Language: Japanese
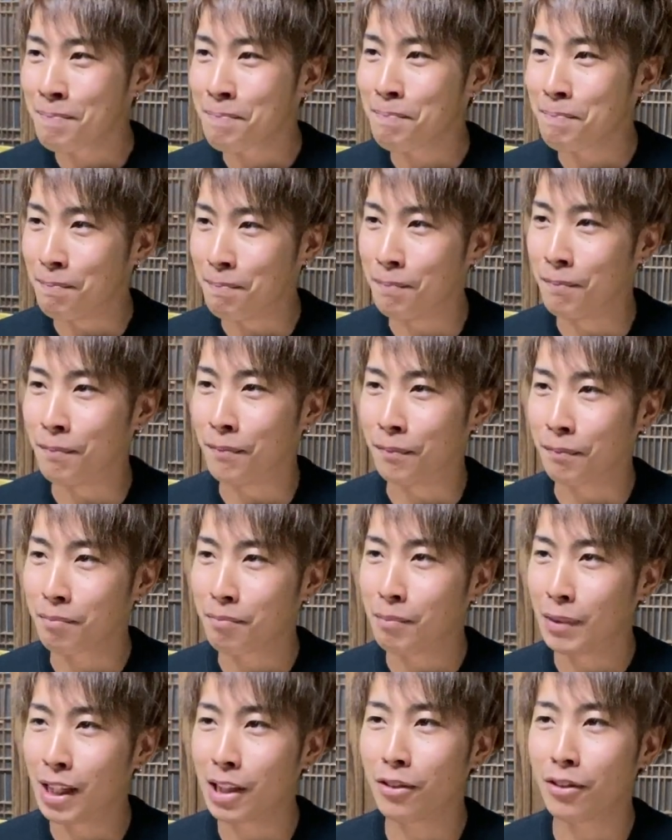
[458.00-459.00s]
うん、
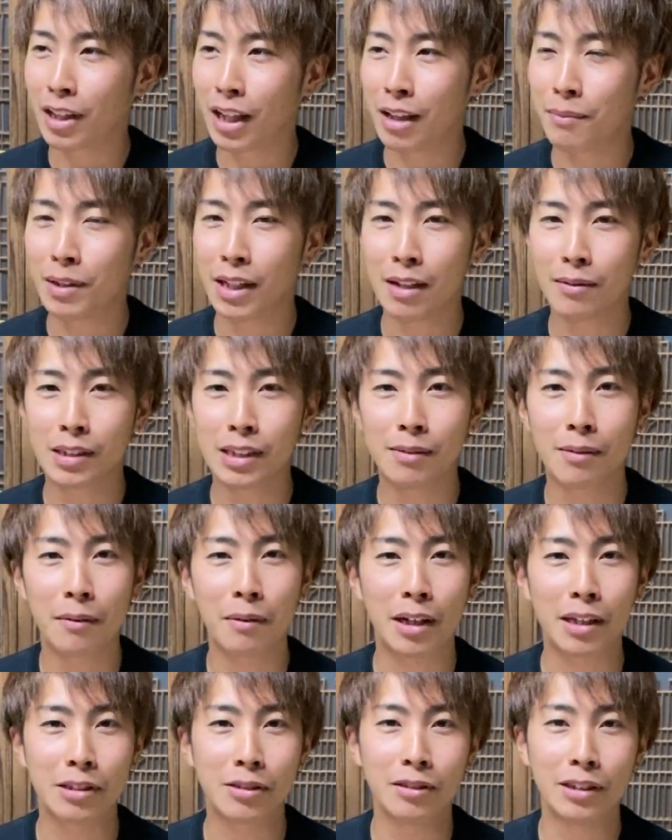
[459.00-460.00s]
なので南島
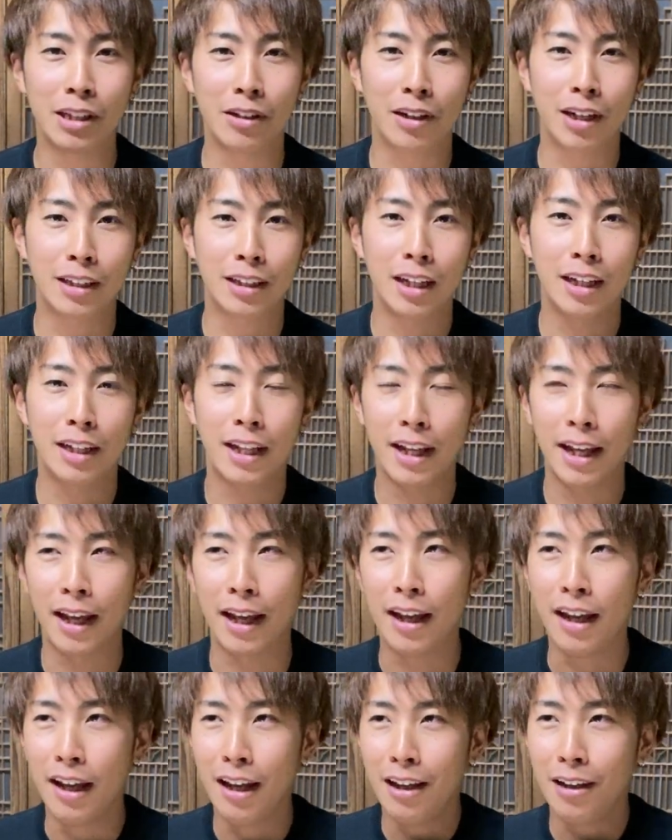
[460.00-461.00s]
原住んでる方
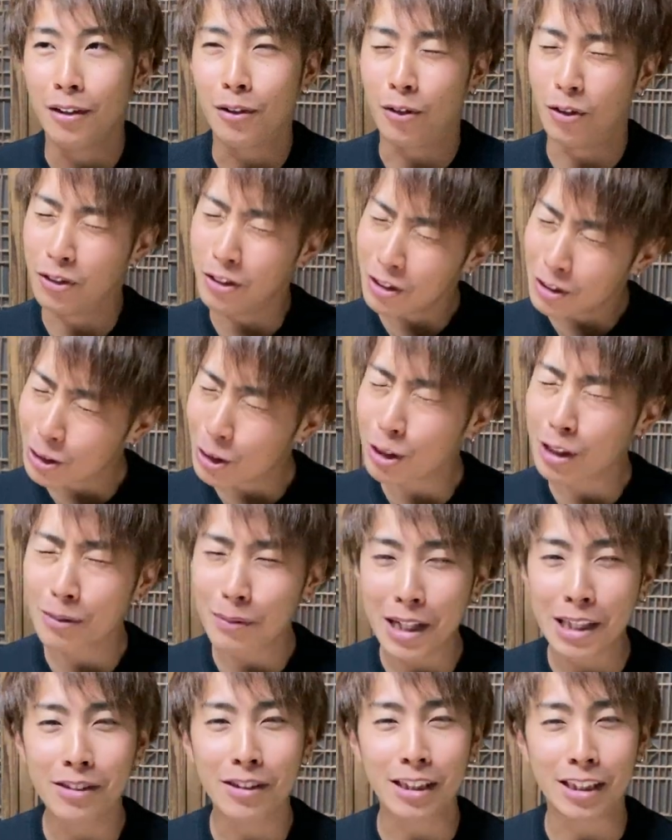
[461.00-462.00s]
でこの直
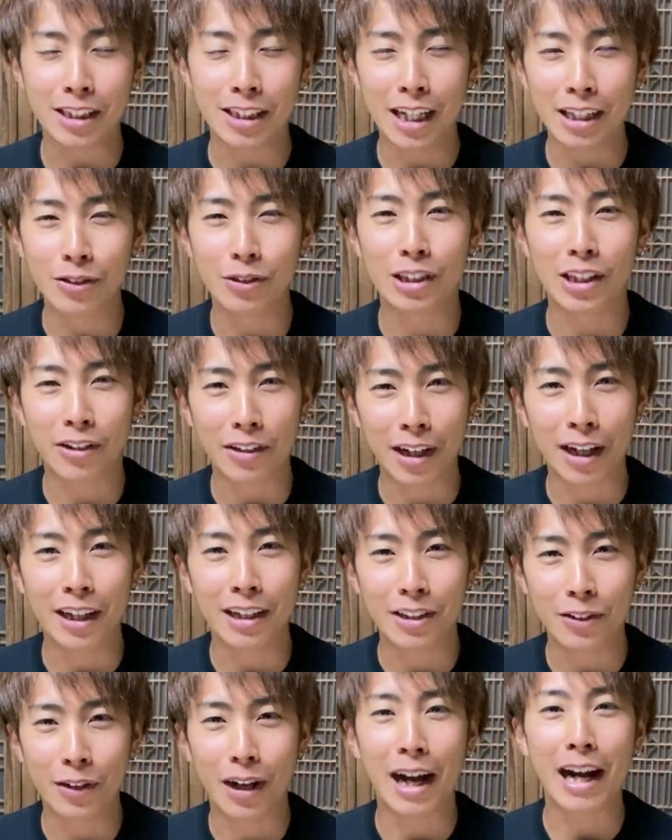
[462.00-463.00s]
売所は知らんのちゃうかなっ
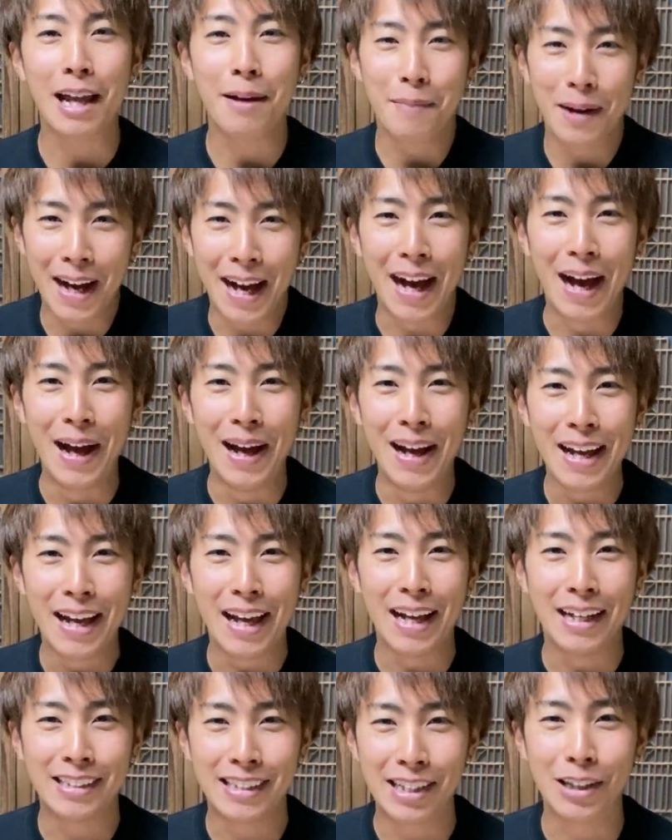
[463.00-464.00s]
ていうのがあれば、
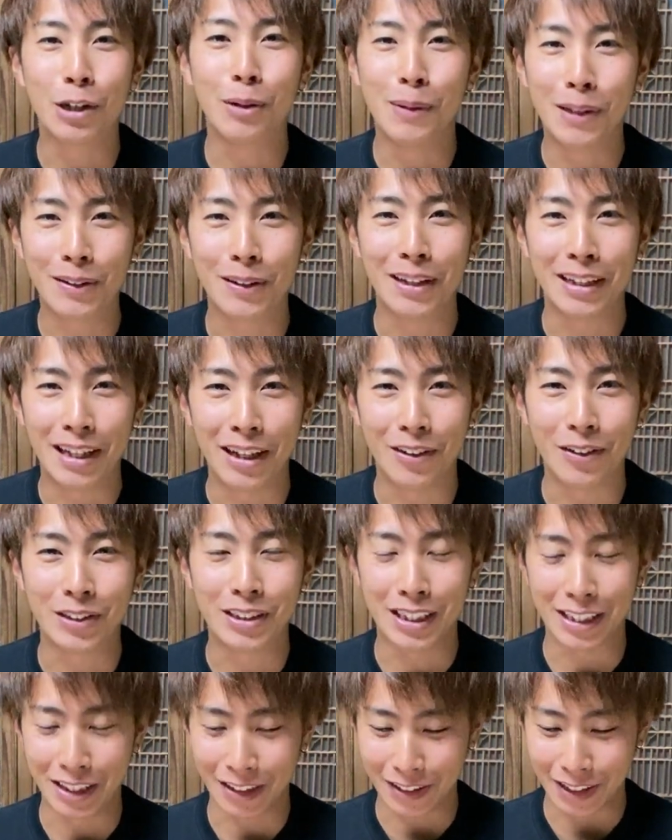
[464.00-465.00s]
えー、ぜひコメント欄で
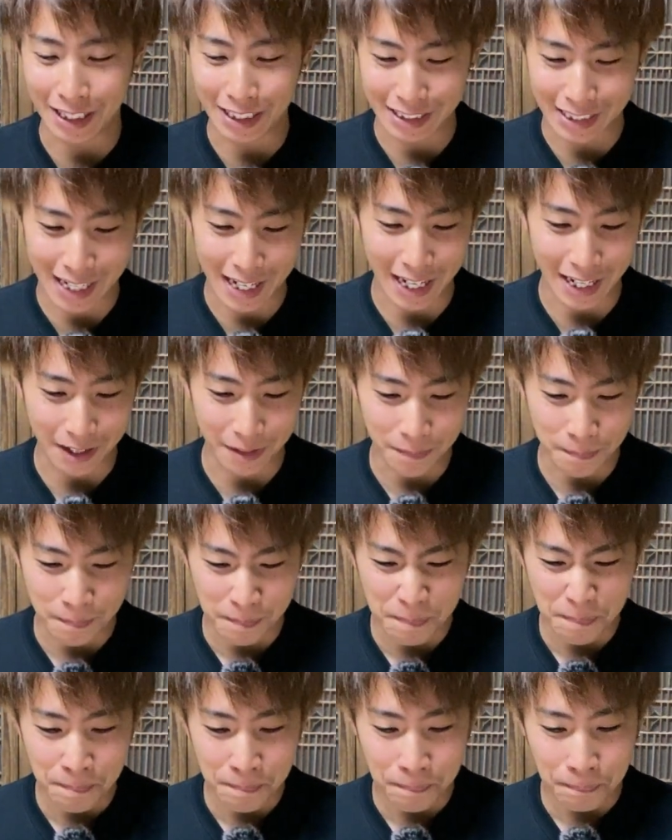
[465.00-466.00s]
教えてください、
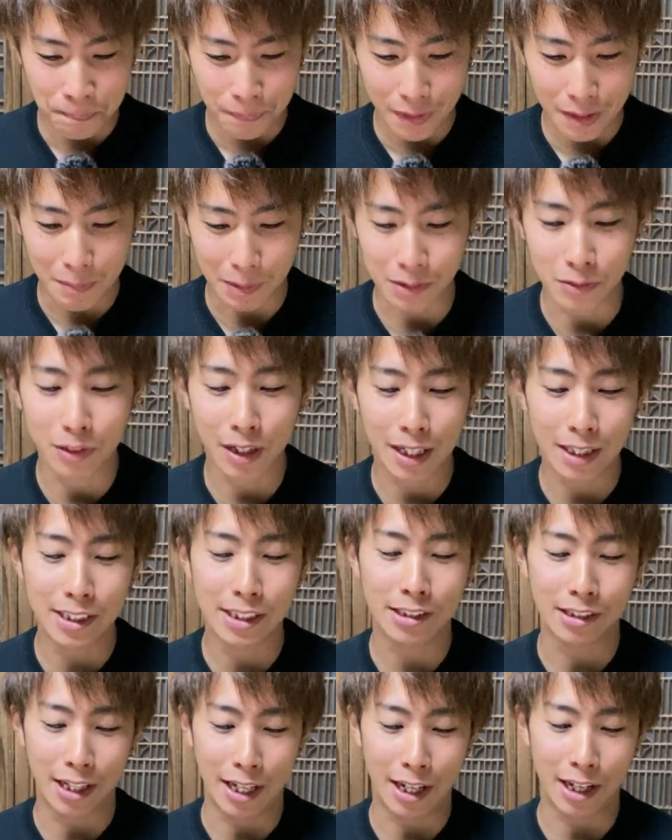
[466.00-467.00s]
まあ、そんな感じで
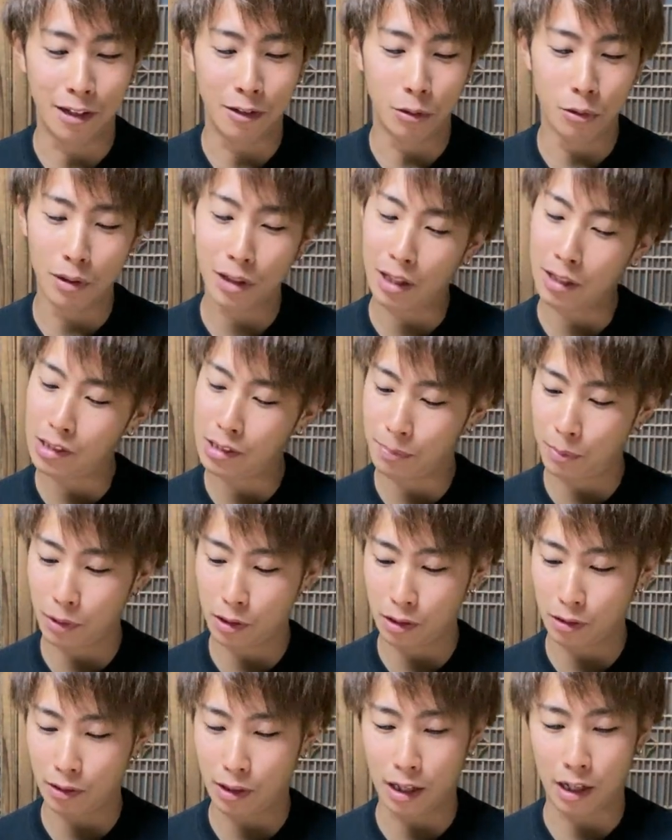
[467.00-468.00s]
すね
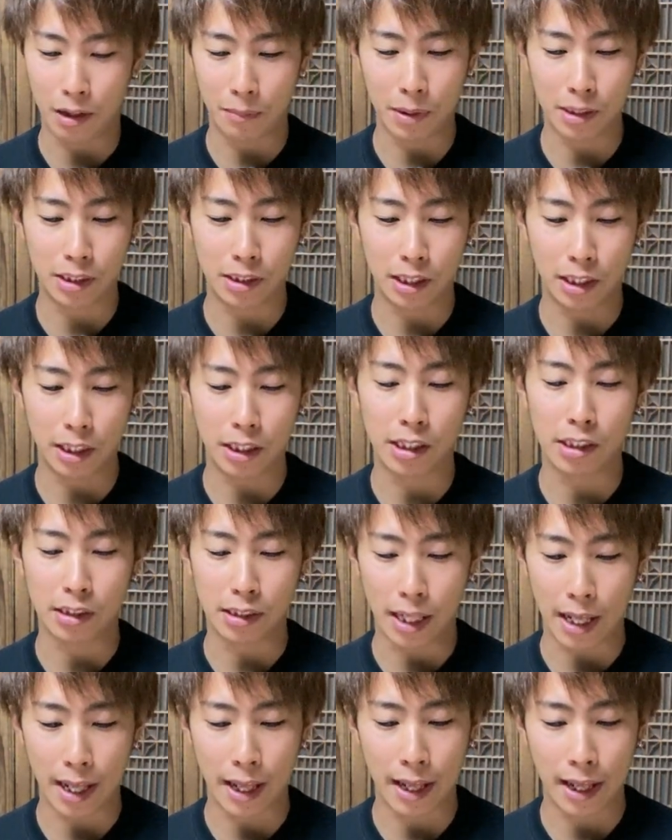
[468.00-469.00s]
ローカルスポットはマジでいいです
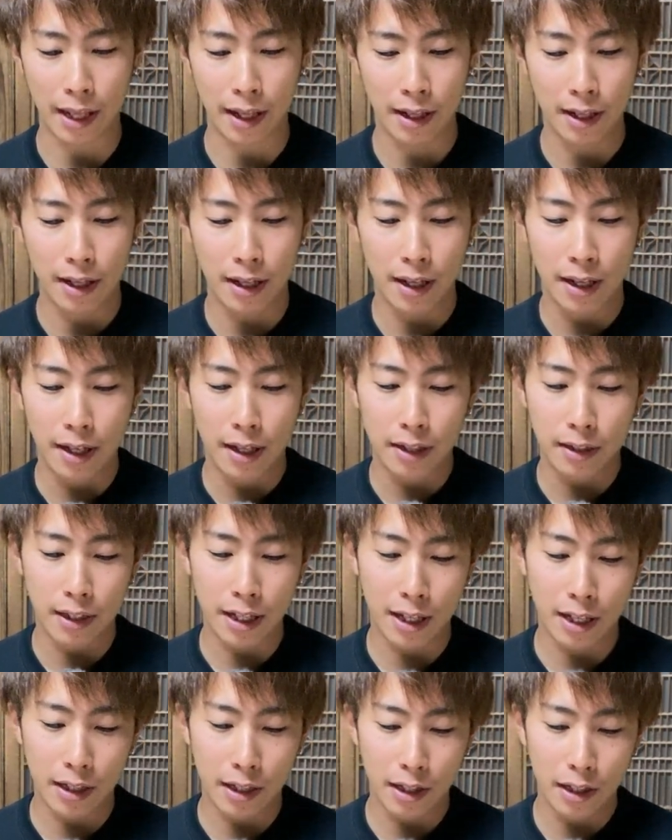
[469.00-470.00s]
ね
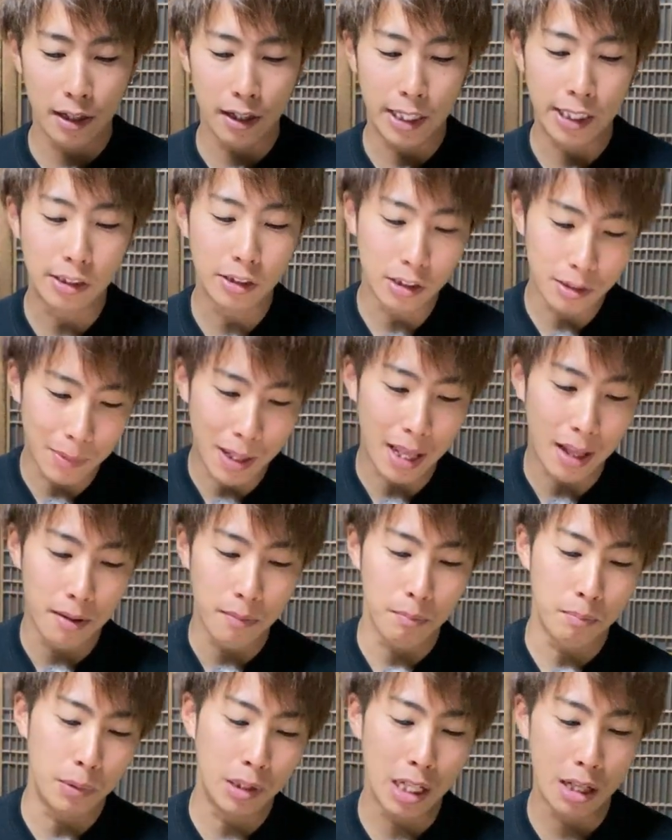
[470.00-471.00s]
で5つ目
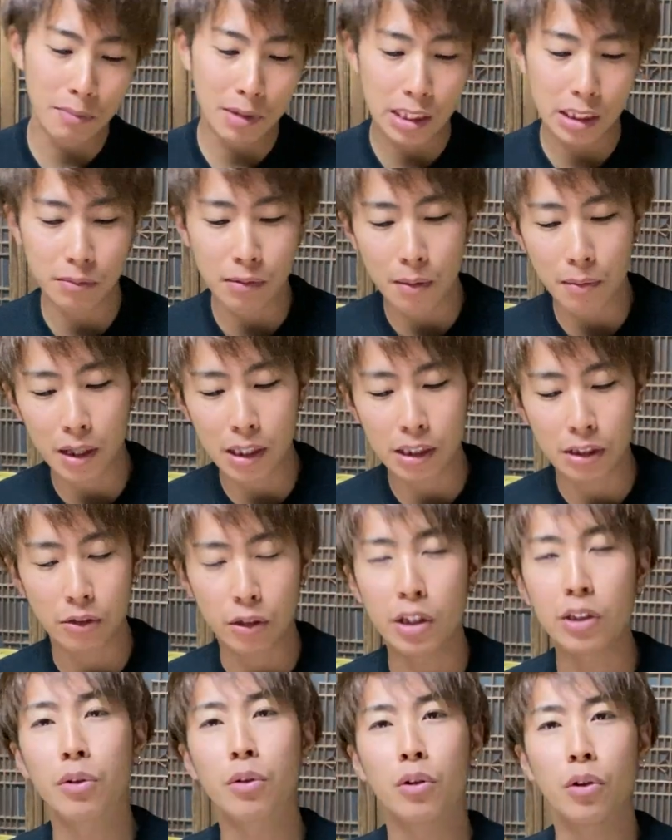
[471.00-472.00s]
南島原市の
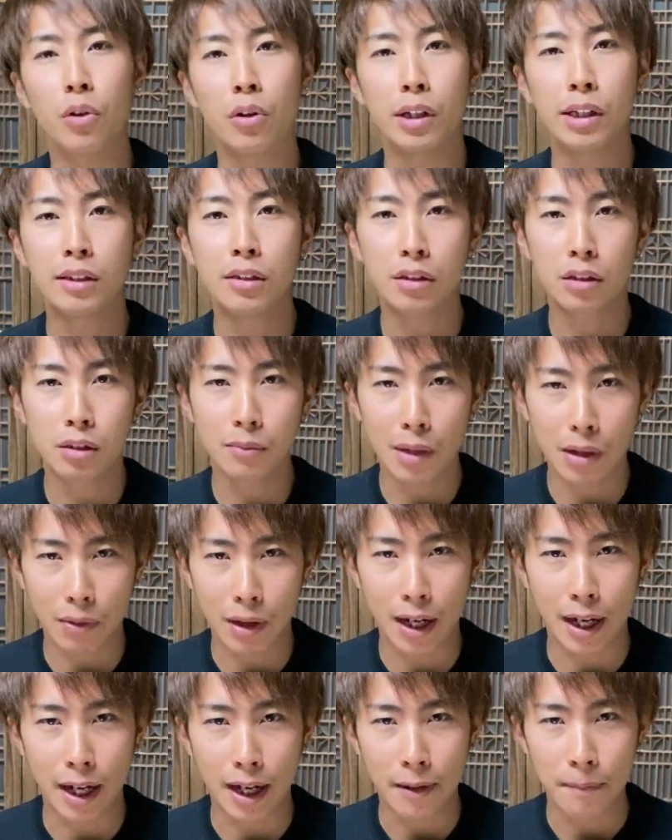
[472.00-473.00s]
いいところ5つ目
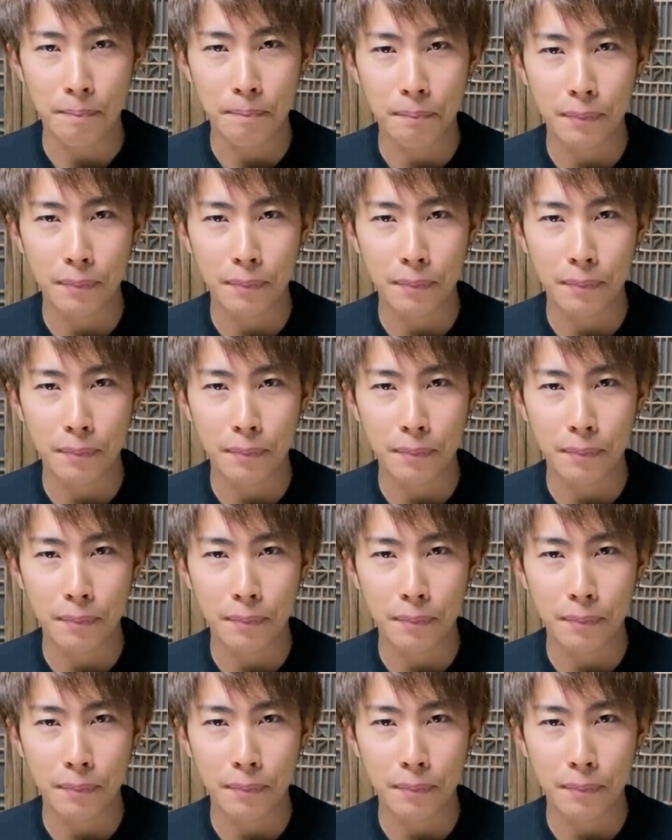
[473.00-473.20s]
は